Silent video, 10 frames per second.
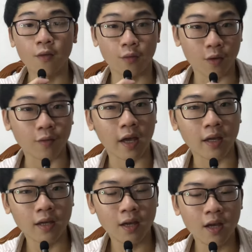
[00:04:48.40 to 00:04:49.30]
Vì vậy,
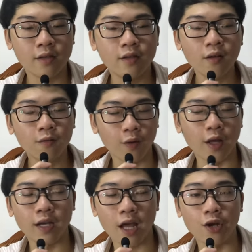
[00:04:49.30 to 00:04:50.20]
chức
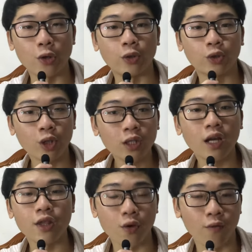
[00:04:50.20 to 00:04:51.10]
vị này được rất
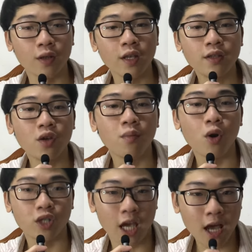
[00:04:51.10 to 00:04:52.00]
là nhiều võ sĩ
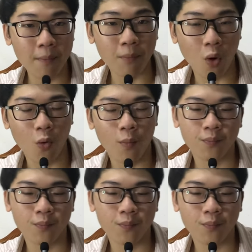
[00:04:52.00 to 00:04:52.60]
sumo trẻ hâm mộ.